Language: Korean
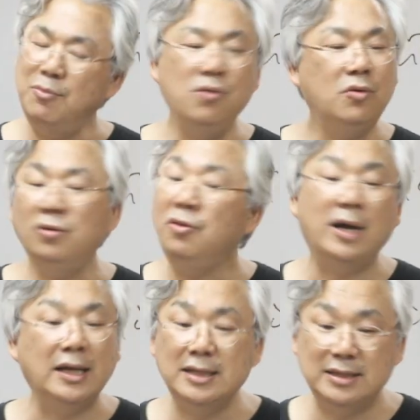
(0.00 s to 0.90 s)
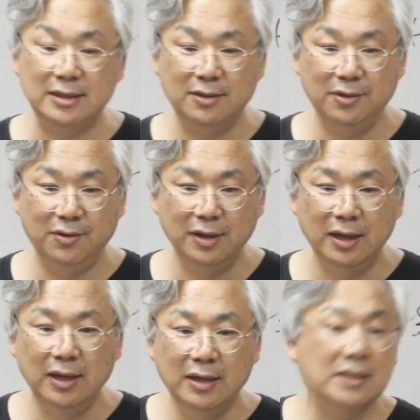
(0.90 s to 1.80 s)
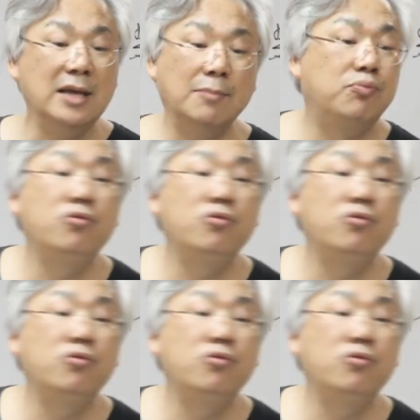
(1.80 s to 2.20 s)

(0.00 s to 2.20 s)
아무것도 하기 싫어요. 그냥